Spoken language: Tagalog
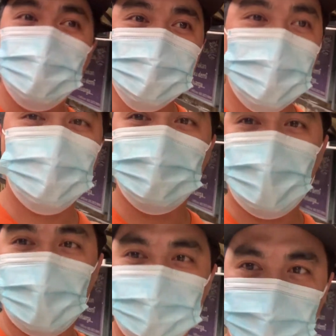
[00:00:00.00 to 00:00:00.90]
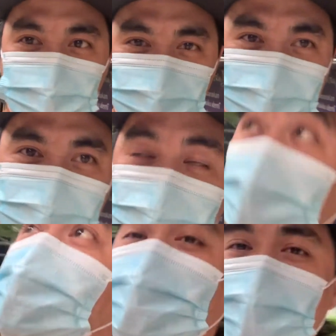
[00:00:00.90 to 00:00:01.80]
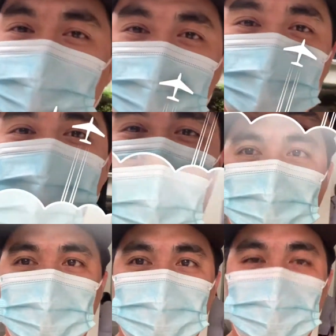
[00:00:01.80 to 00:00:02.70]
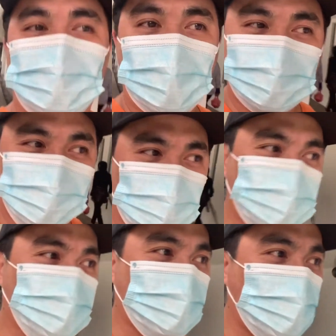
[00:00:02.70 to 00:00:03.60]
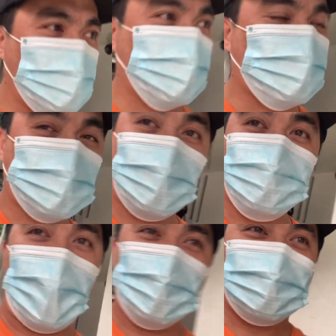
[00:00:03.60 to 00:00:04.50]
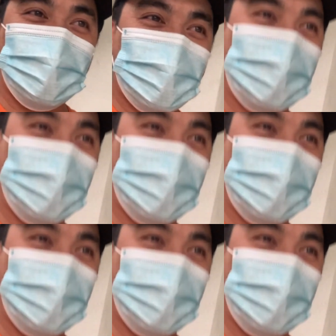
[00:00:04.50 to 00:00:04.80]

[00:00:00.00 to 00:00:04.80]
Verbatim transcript: lang sa inyo yung mga views kasi Ops, ops, ops. Kung bago pa lang kayo